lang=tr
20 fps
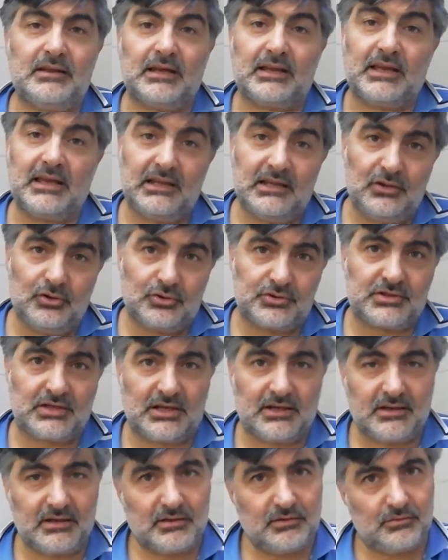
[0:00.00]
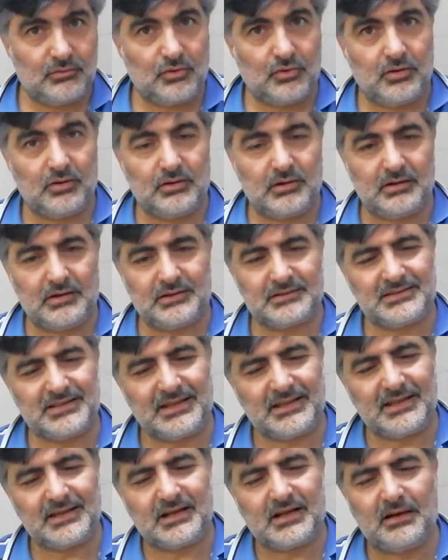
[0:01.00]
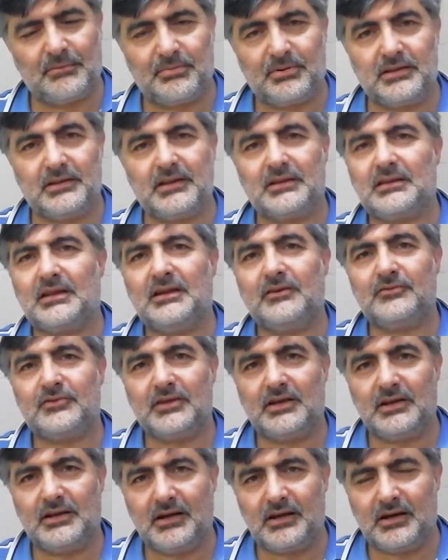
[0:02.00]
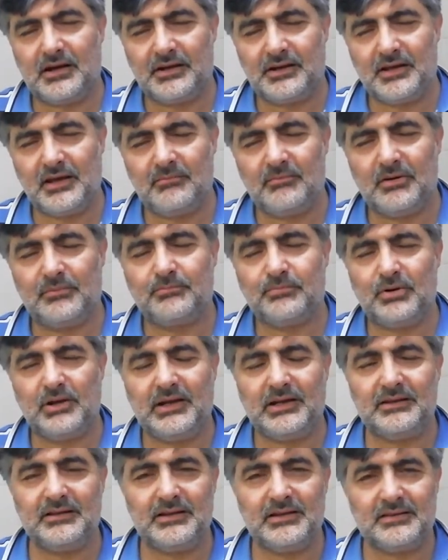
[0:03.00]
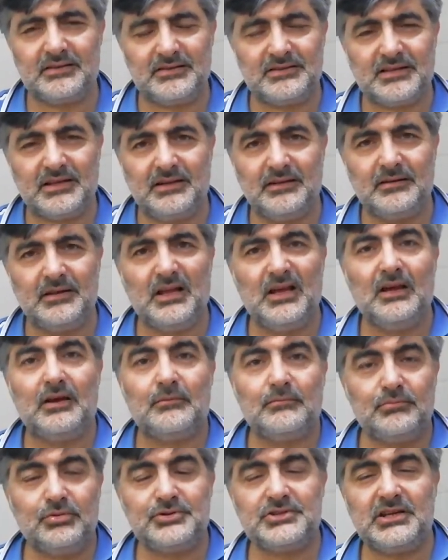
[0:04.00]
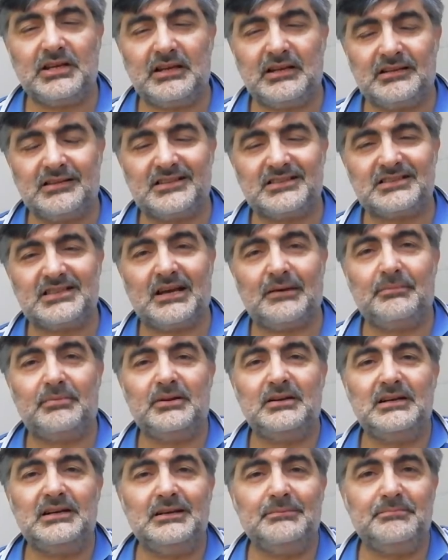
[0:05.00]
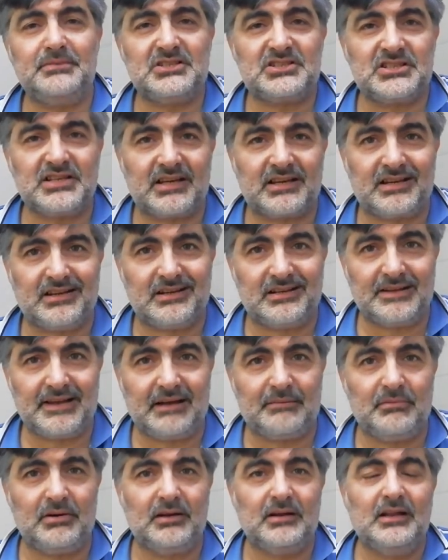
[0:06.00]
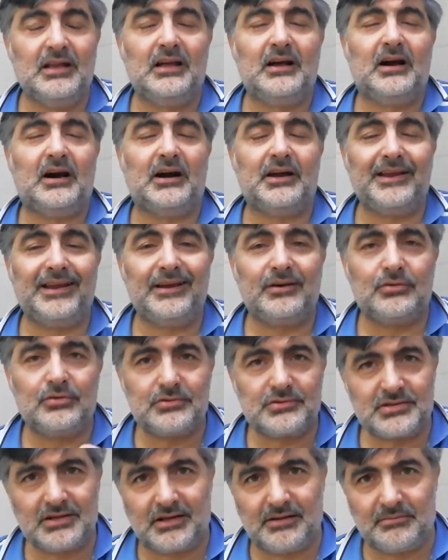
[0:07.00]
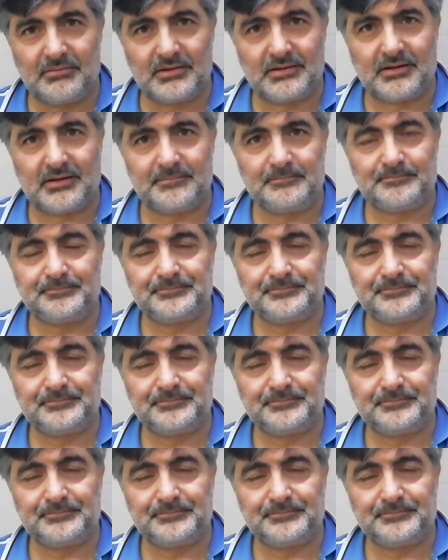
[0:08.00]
de geliyorsa o zaten kapalının etrafına arı, arı hemen polenleri dizer. Hı hı. Bu şekilde sabırlı bir şekilde ama arıyı kurcalamadan